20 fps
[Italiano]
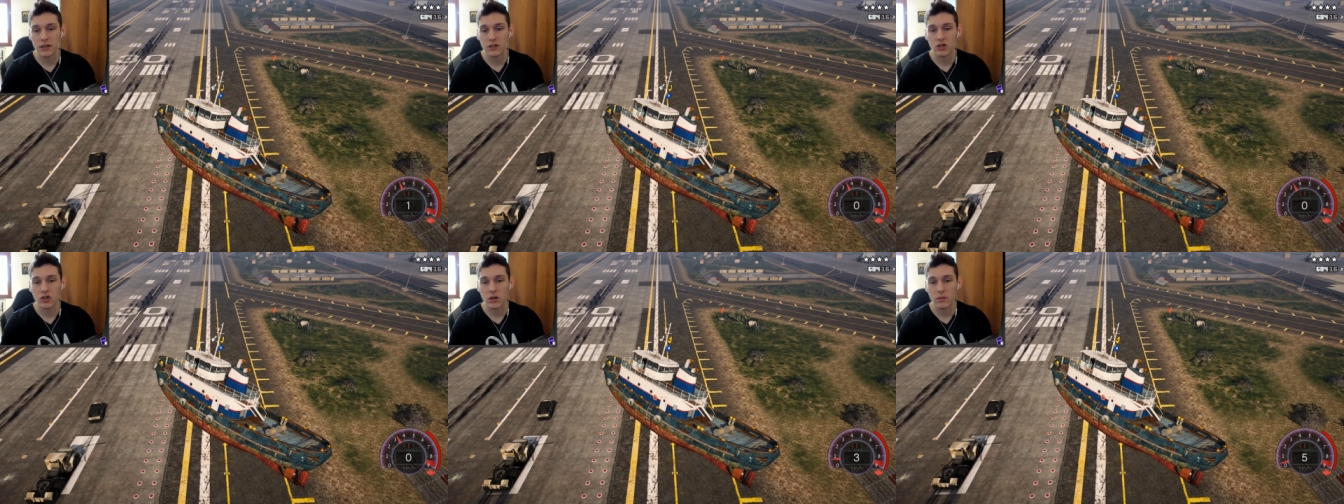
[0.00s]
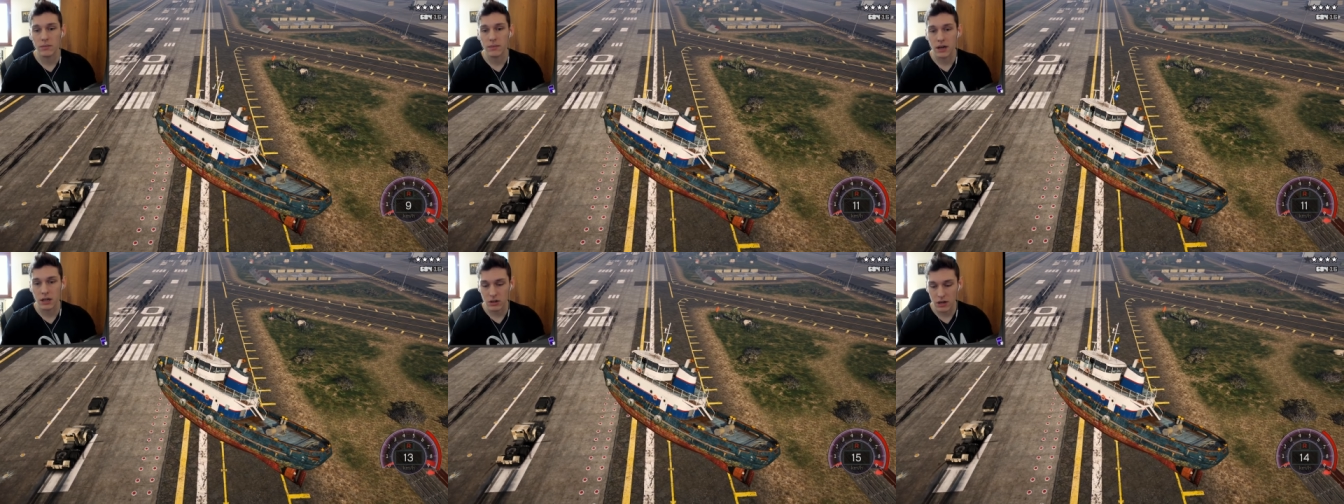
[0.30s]

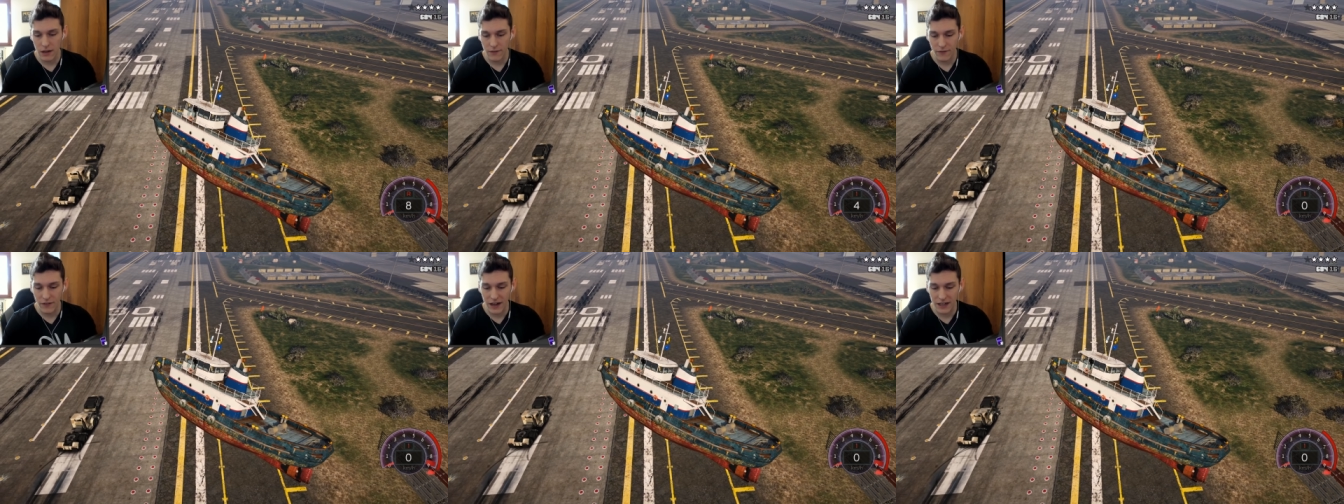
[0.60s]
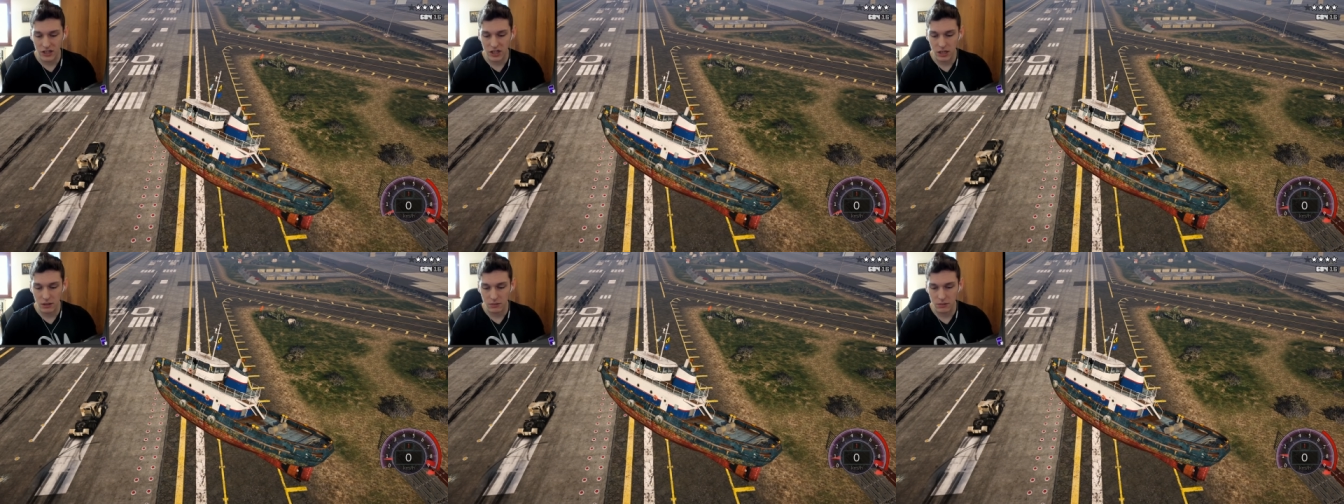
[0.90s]
insomma non è
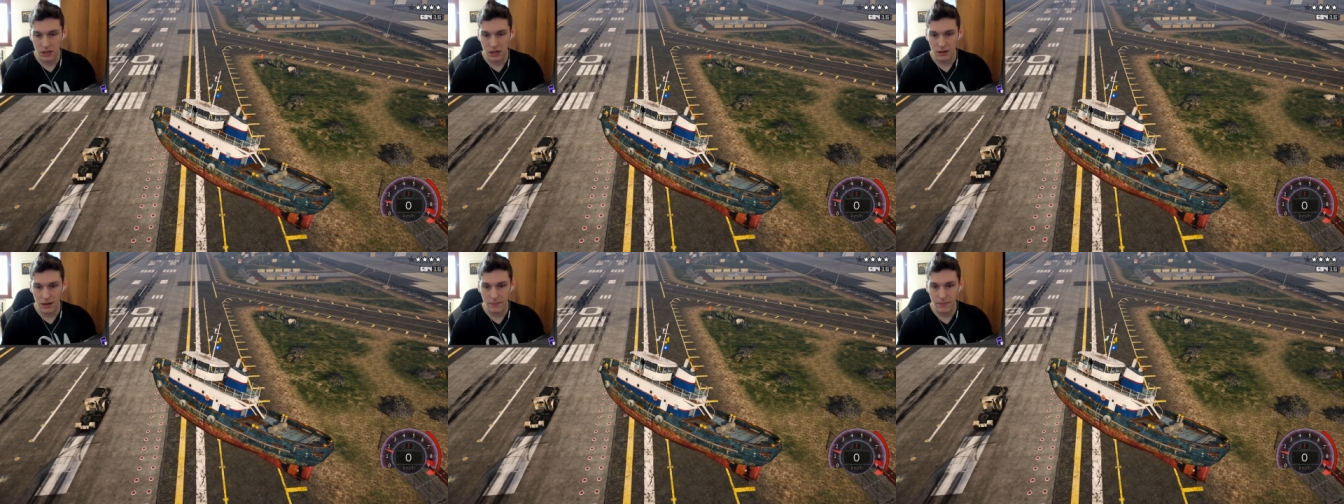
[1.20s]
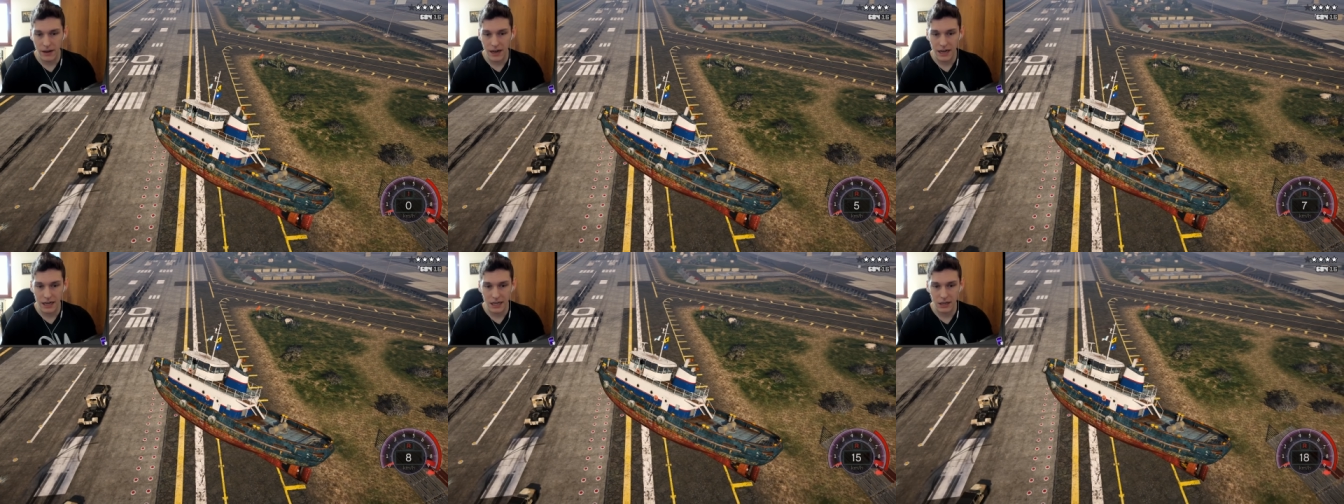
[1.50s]
facile guidare una
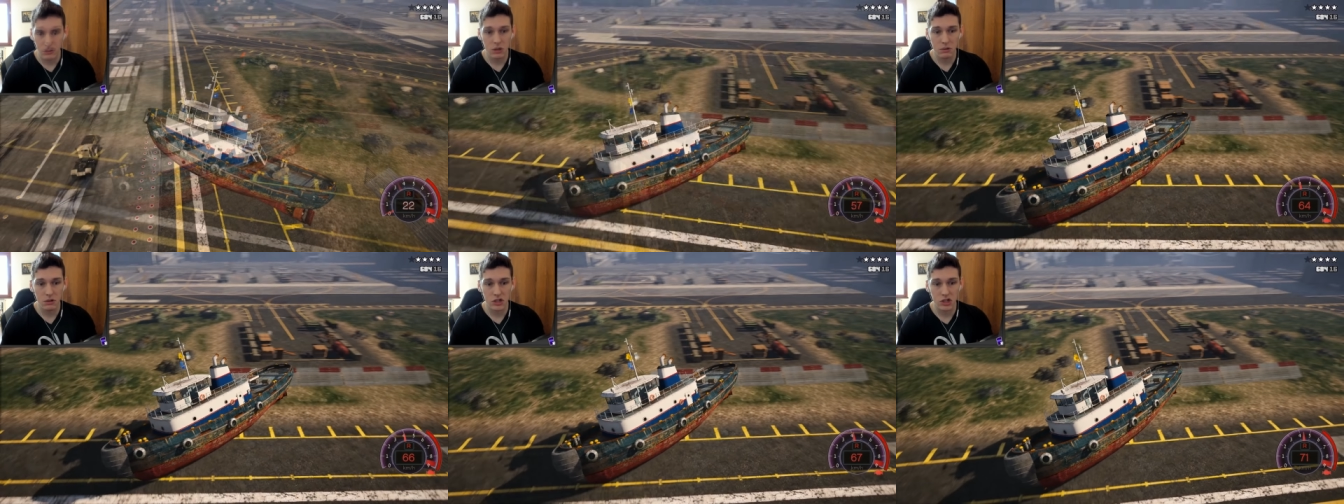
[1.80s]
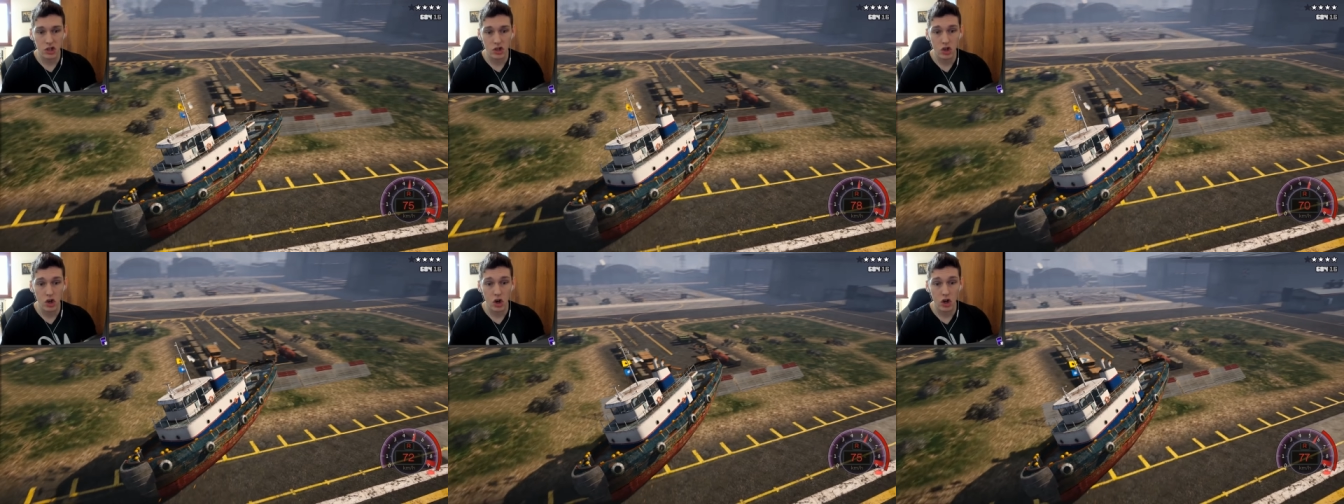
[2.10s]
barca Di
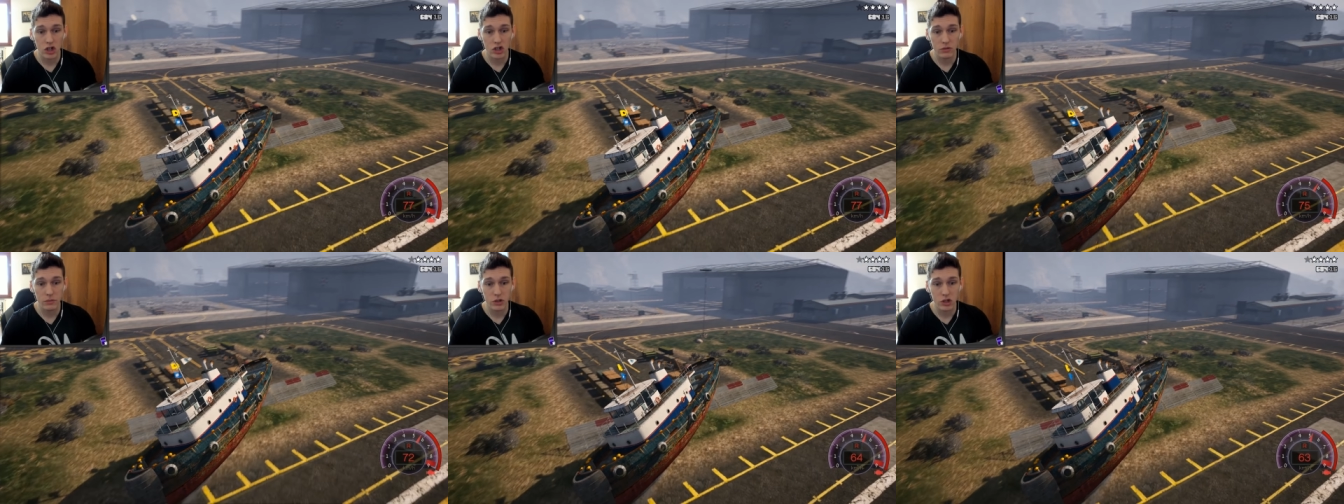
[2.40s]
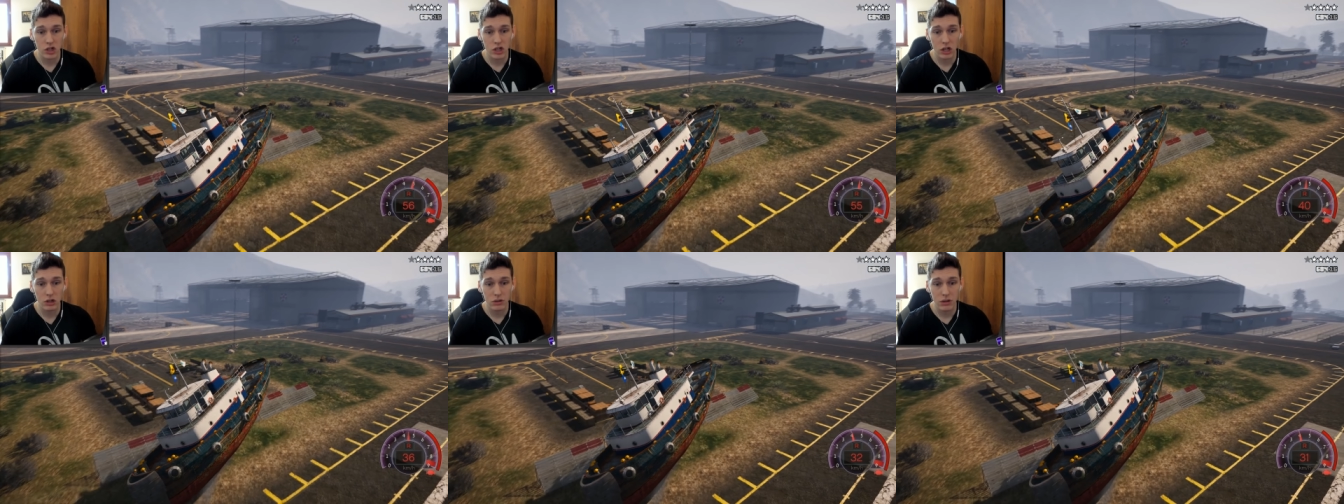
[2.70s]
questi giorni
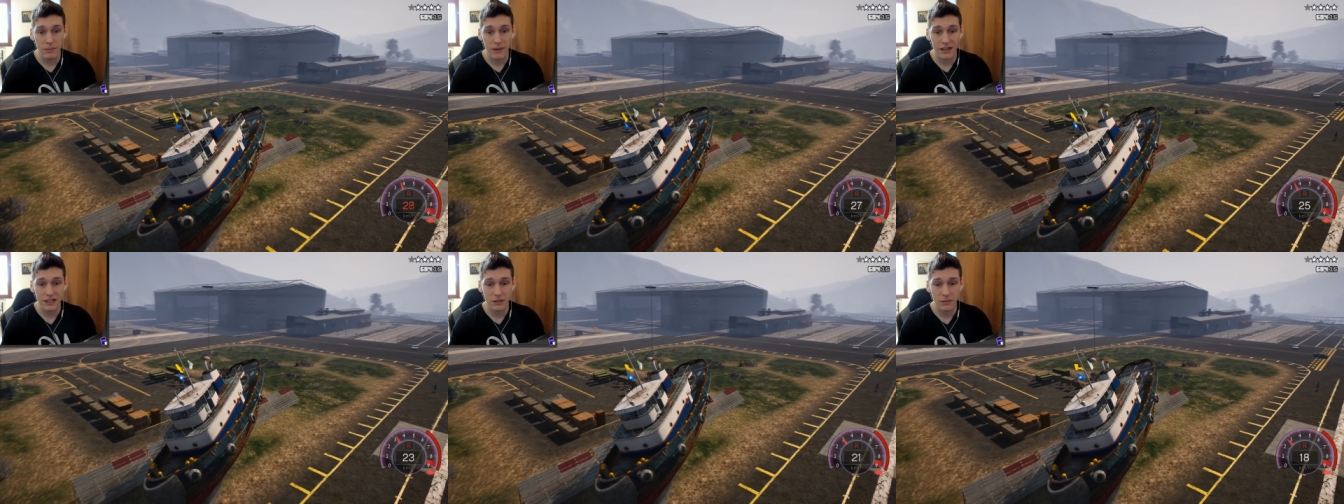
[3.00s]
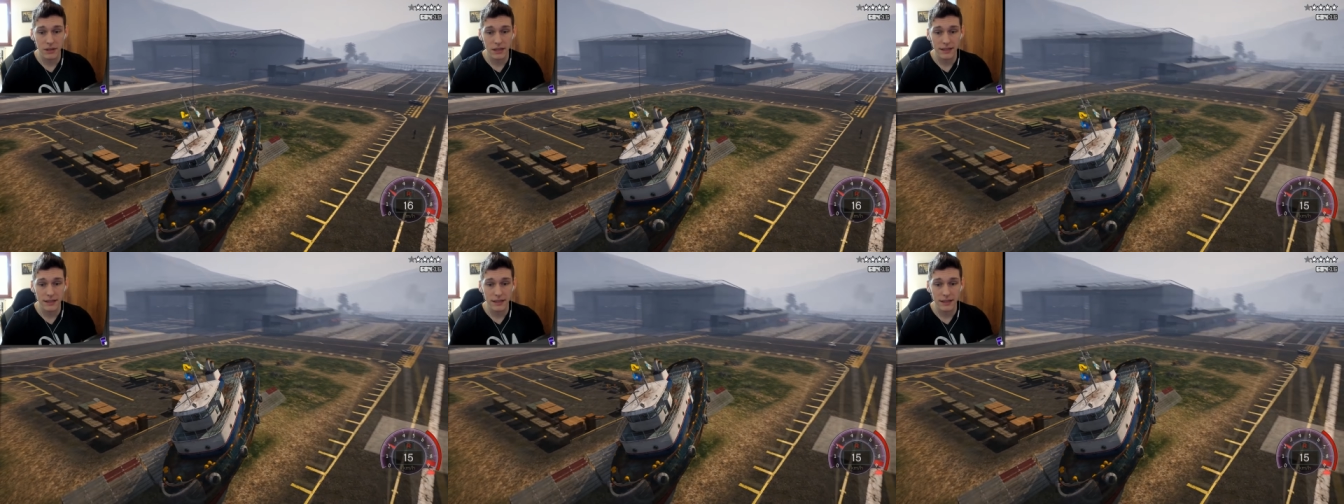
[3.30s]
soprattutto dentro una base